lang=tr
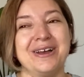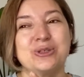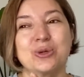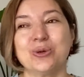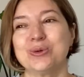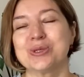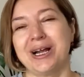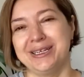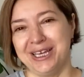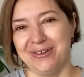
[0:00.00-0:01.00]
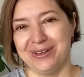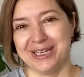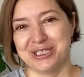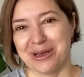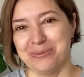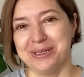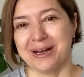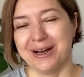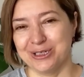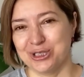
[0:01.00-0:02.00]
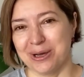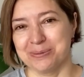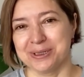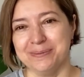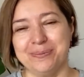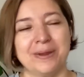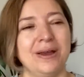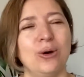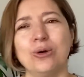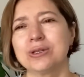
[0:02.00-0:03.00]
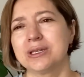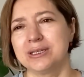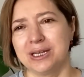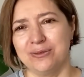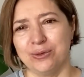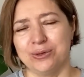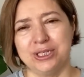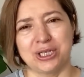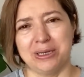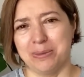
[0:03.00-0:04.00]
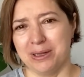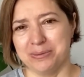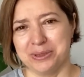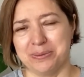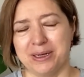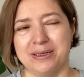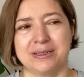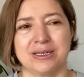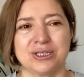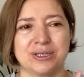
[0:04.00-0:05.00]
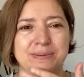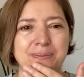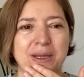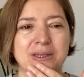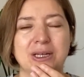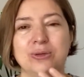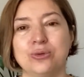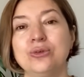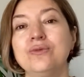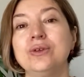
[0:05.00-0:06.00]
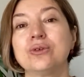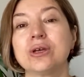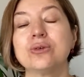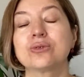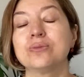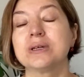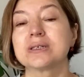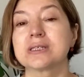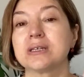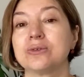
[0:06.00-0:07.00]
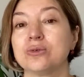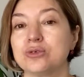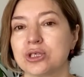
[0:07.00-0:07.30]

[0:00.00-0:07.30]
Çok güzel, keyifli geçen bir akşamdı. Orada da telefonu hiç elime almadım arkadaşlarım. Hatta dünkü videoya yorumlarınıza da dönüş